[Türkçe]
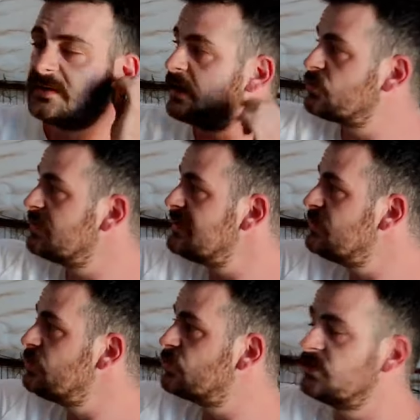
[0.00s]
Ya şuna
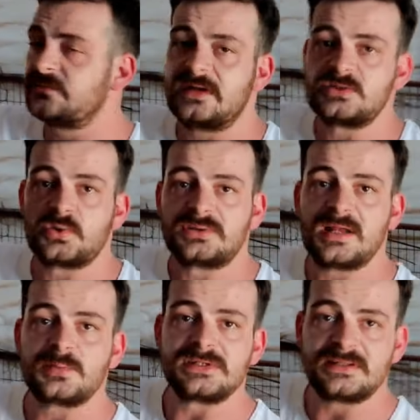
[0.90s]
2-3 günde falan çok
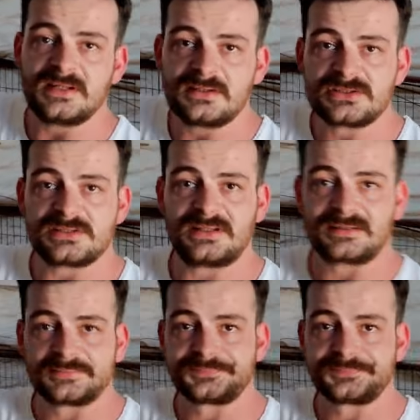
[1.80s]
rahat bir şekilde alıştılar.